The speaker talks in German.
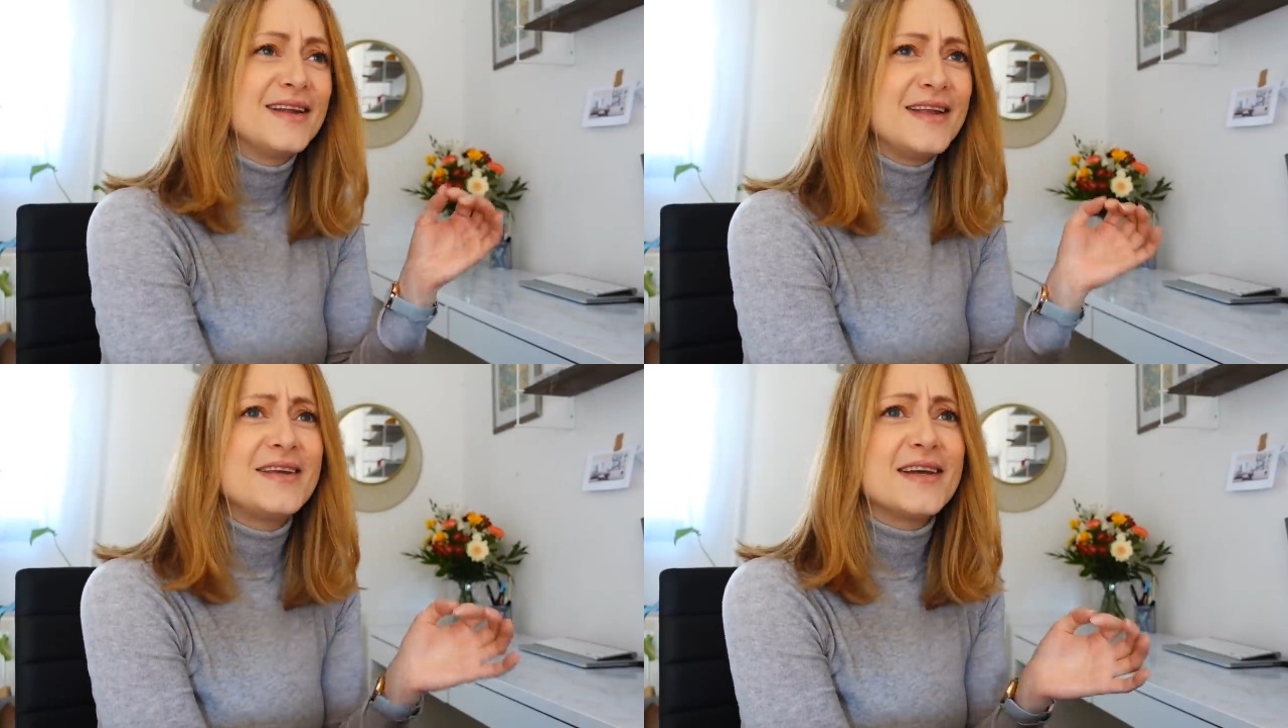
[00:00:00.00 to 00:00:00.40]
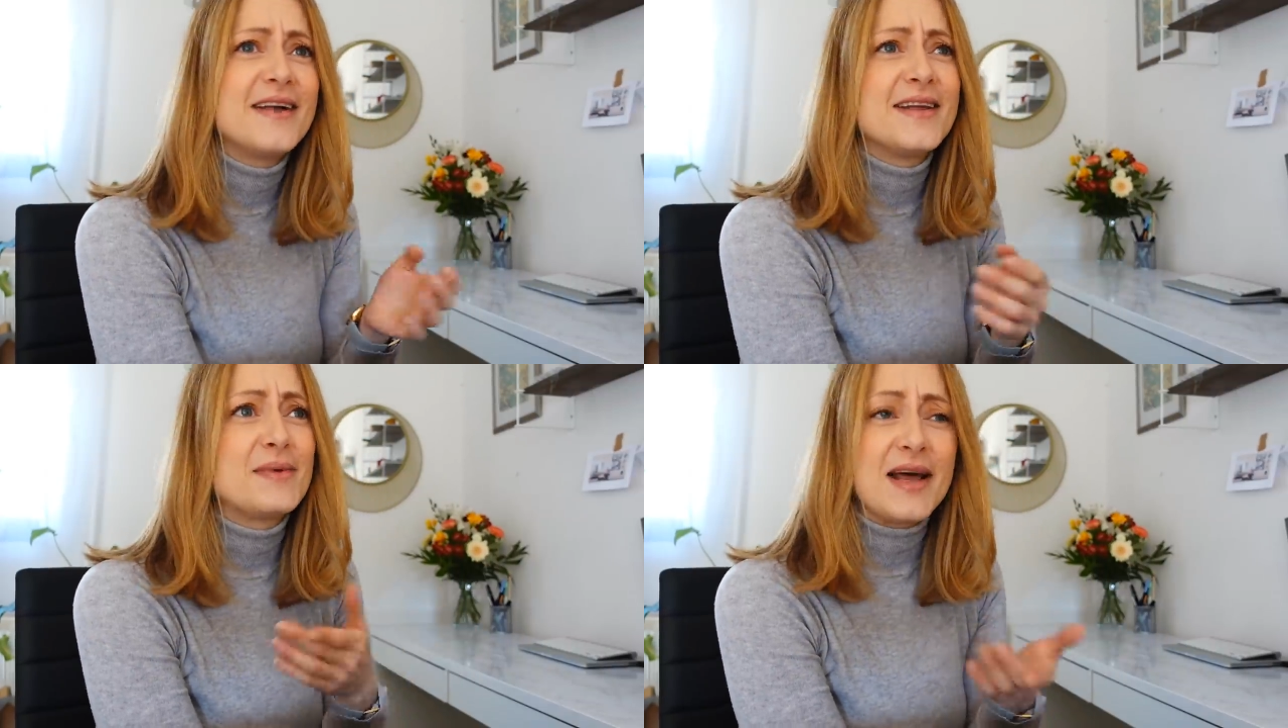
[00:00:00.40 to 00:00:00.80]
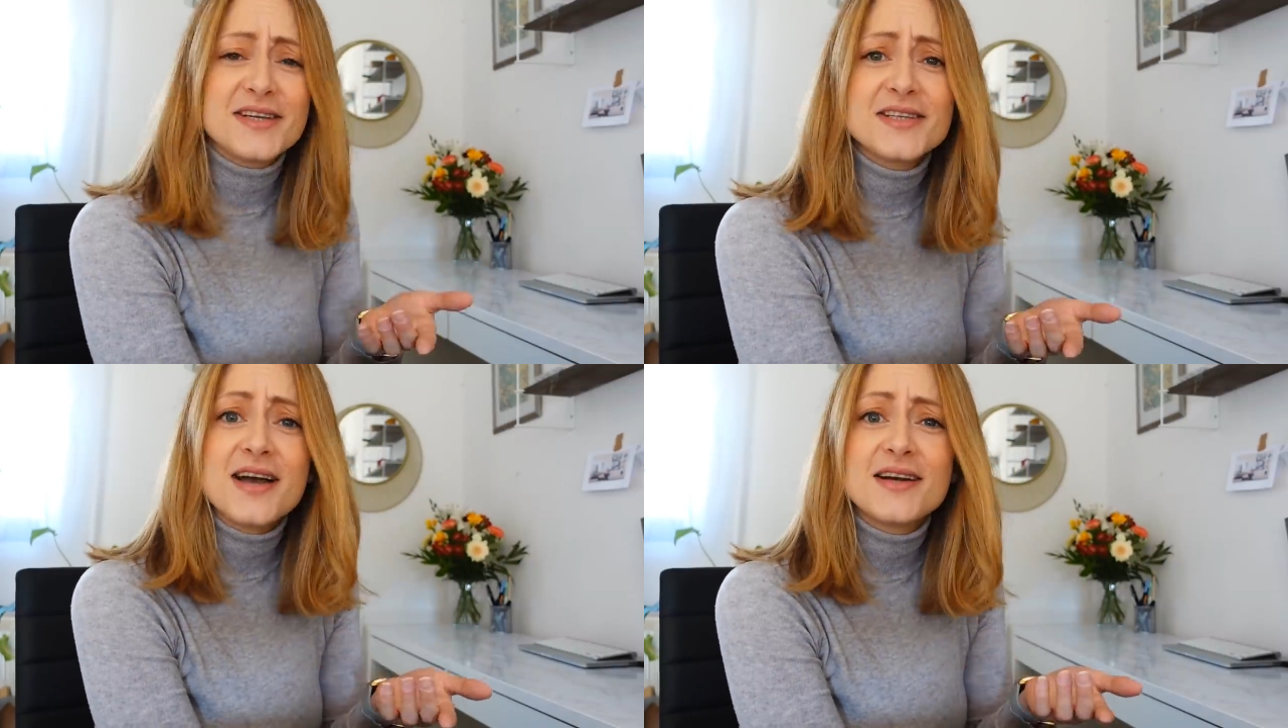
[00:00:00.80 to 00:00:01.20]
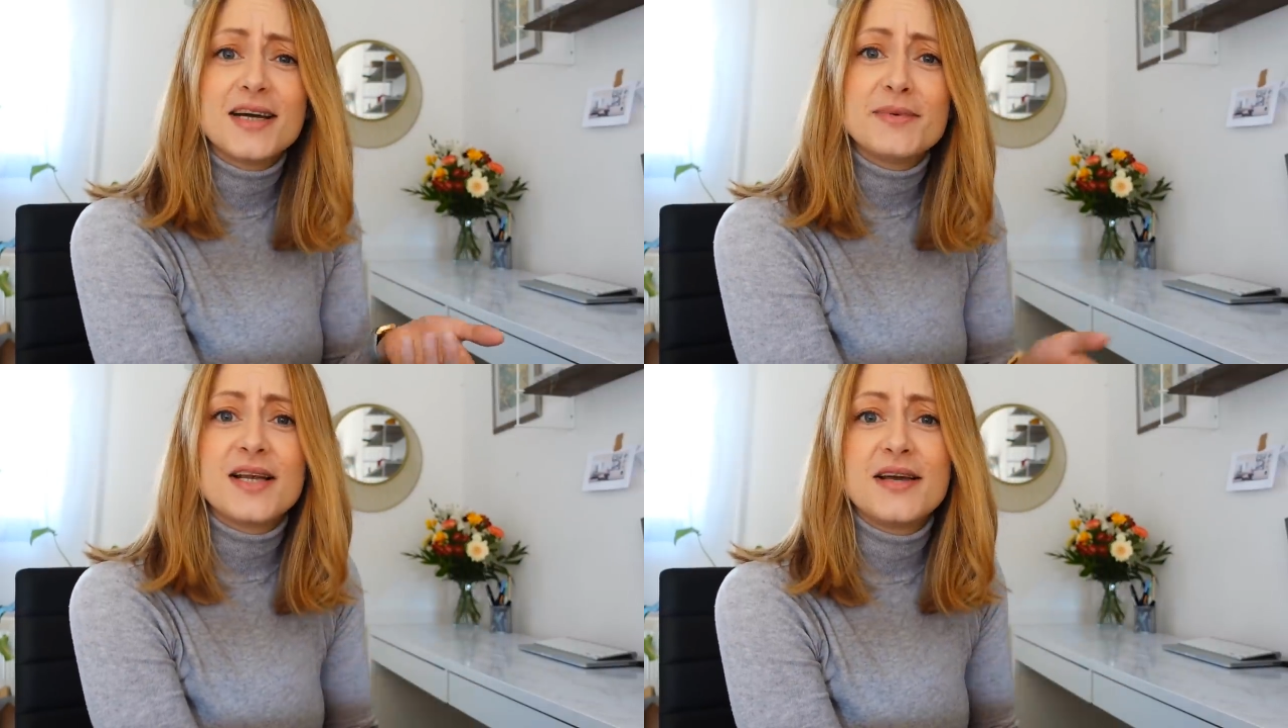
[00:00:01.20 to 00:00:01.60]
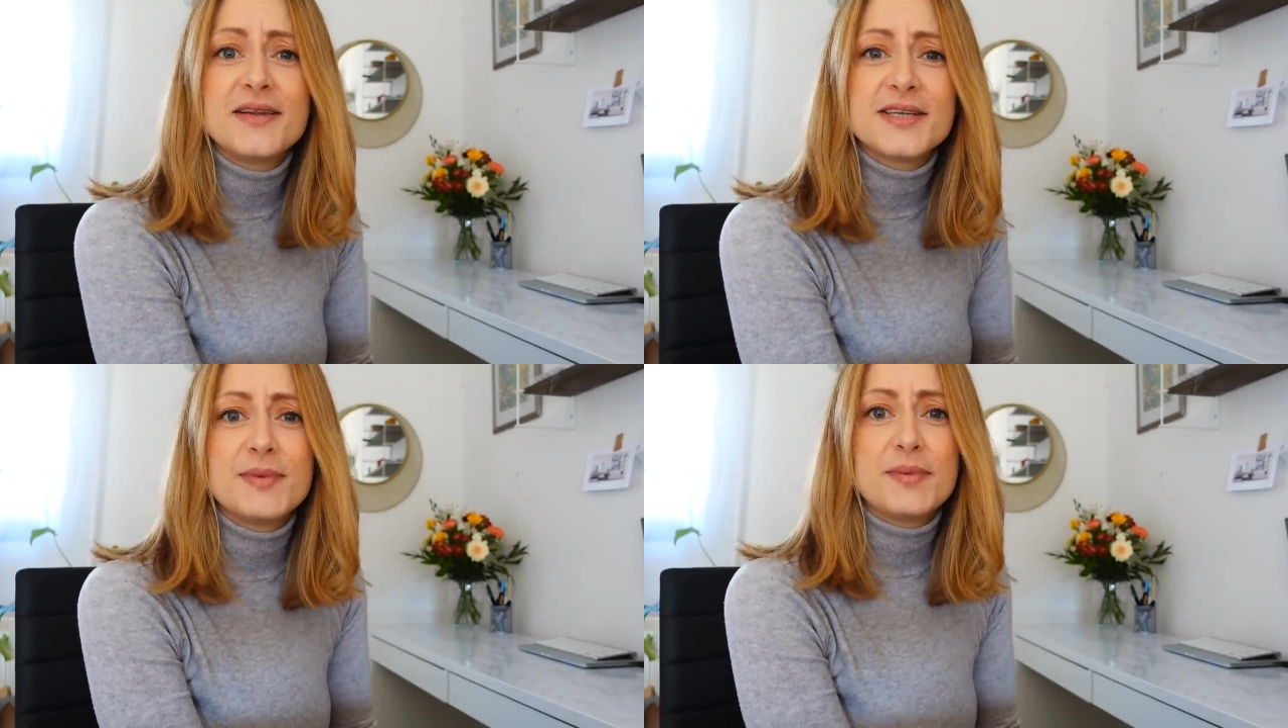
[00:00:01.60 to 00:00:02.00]
Nicht an dem gleichen Tag, da habe ich leider
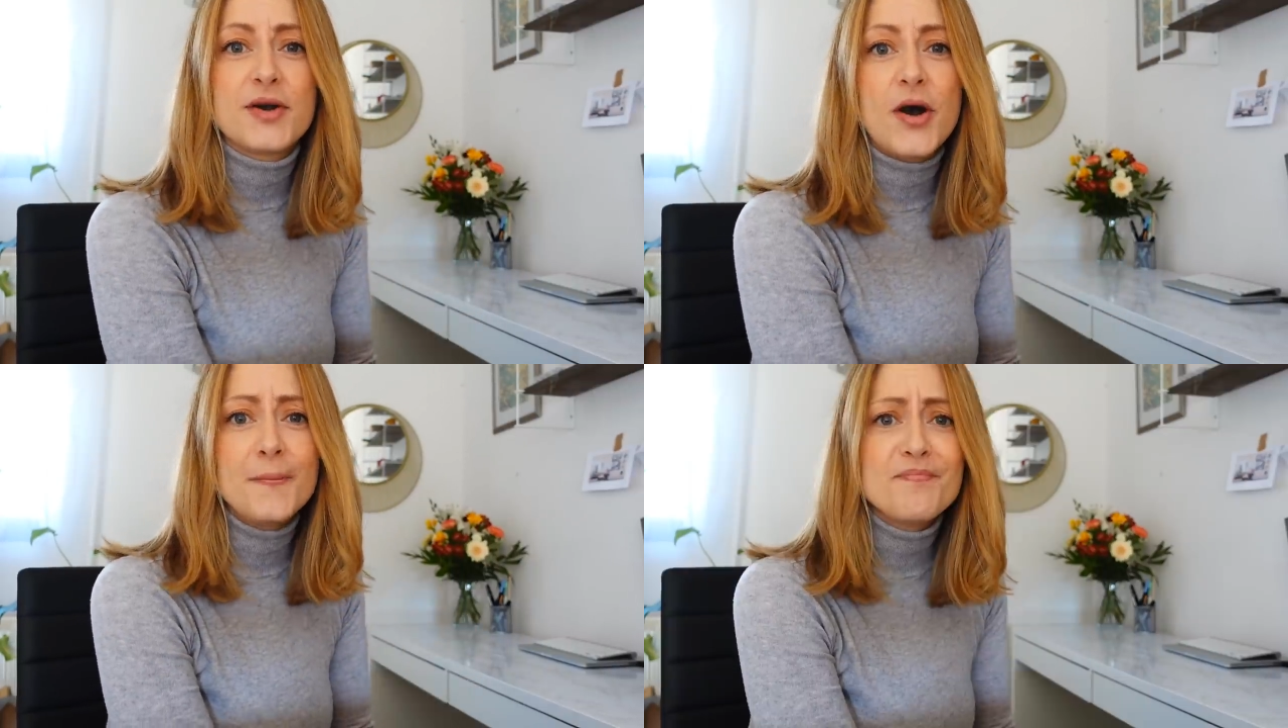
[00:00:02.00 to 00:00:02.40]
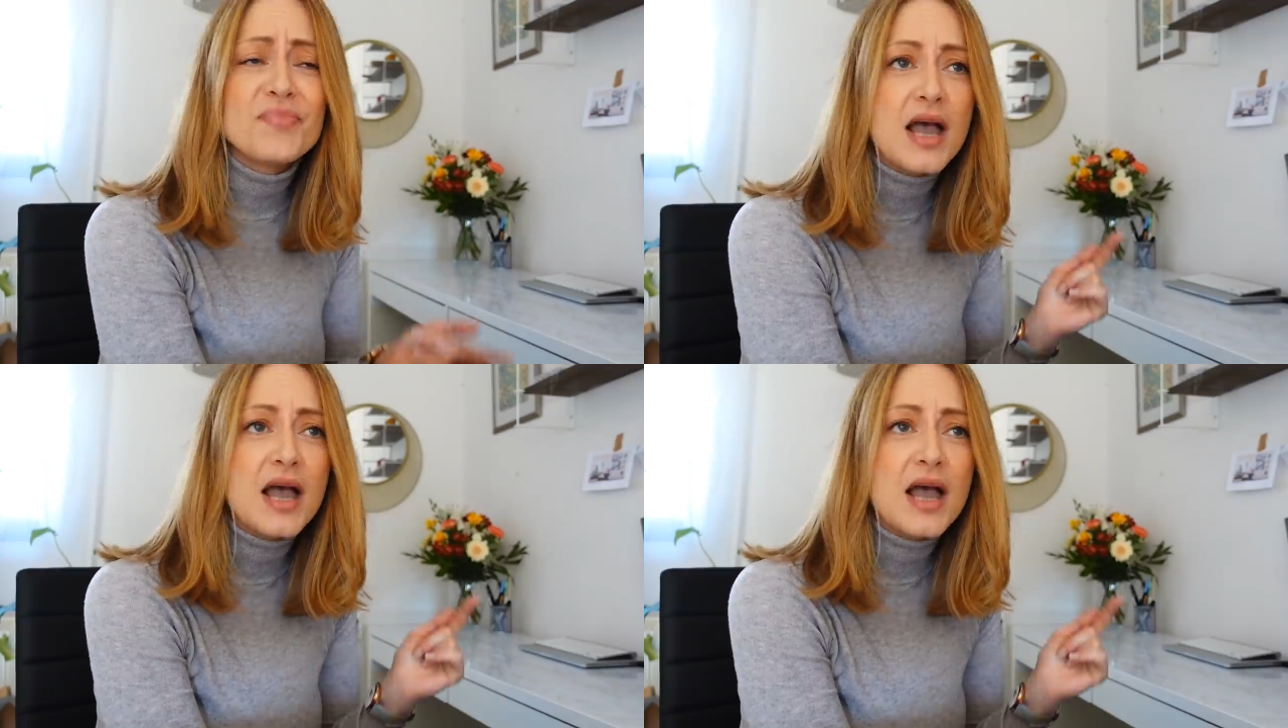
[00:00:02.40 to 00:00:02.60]
nichts mehr bekommen,